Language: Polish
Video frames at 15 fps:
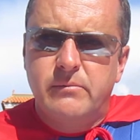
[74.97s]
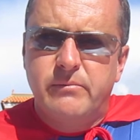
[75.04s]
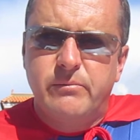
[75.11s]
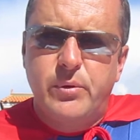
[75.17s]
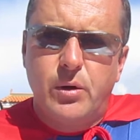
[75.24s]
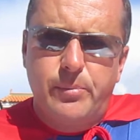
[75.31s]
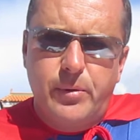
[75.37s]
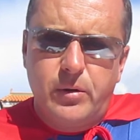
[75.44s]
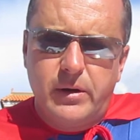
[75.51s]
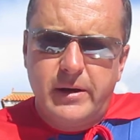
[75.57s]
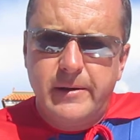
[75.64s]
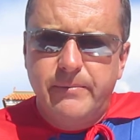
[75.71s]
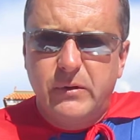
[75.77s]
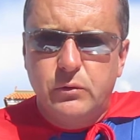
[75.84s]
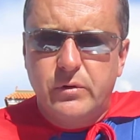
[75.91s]

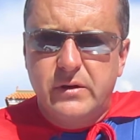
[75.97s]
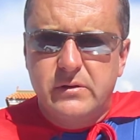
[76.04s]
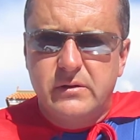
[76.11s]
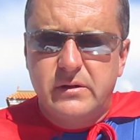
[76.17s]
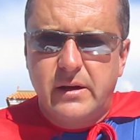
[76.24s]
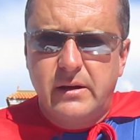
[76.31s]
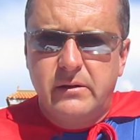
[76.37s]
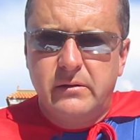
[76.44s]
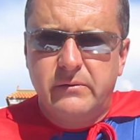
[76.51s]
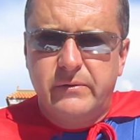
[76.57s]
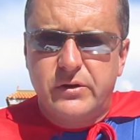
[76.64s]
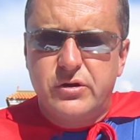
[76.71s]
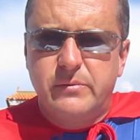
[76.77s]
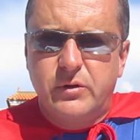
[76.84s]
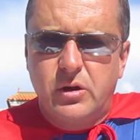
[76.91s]
biopole, które zostaje w
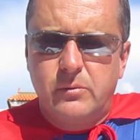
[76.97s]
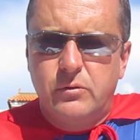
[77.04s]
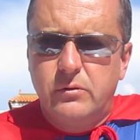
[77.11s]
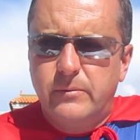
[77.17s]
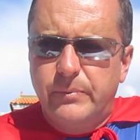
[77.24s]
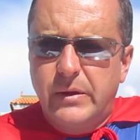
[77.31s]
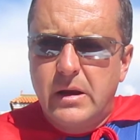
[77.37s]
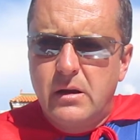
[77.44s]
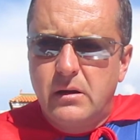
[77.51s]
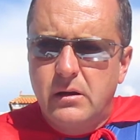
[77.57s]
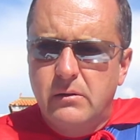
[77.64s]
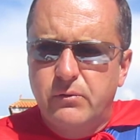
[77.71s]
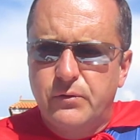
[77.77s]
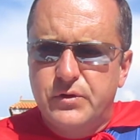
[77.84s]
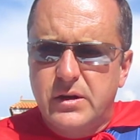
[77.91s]
waszym domu
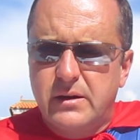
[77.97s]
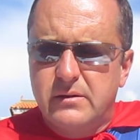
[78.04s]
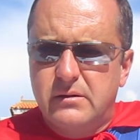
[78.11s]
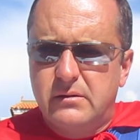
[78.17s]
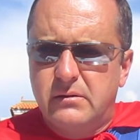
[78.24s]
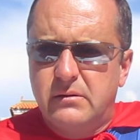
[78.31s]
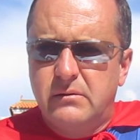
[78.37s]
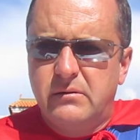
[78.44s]
i wówczas e,